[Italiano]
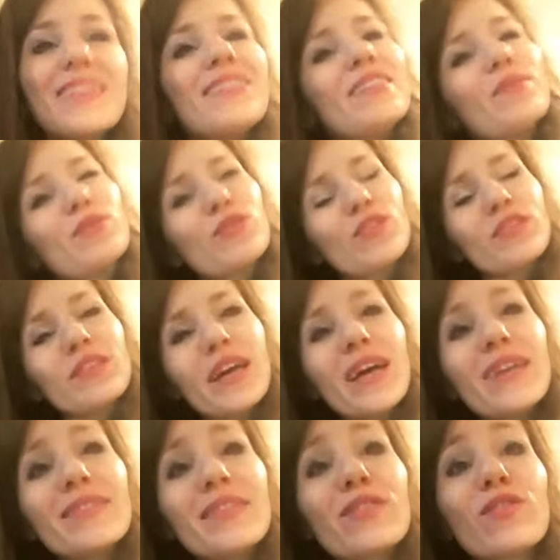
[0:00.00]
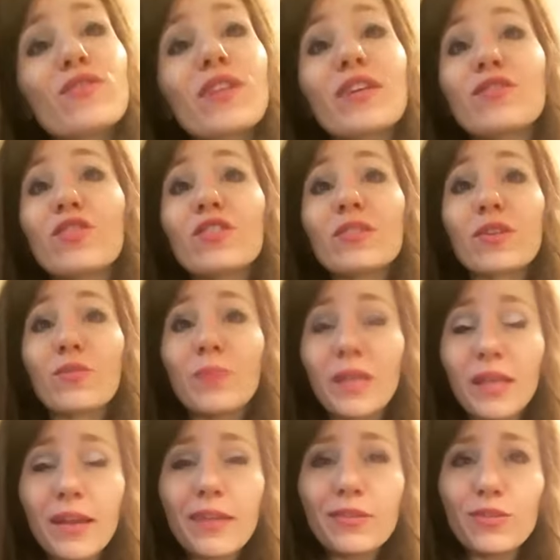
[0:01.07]
siamo tornati con la nostra
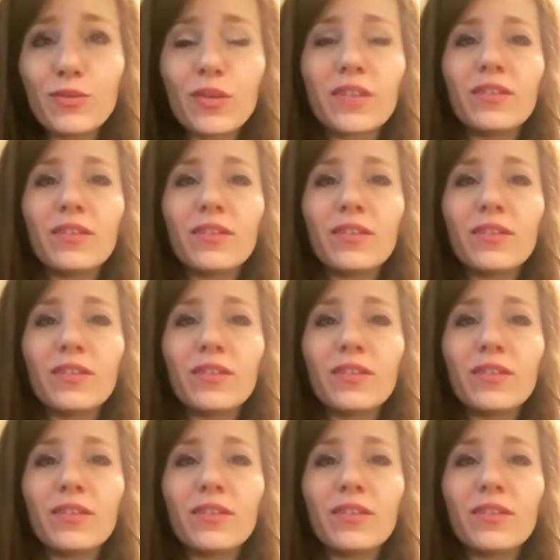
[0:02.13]
umile lettura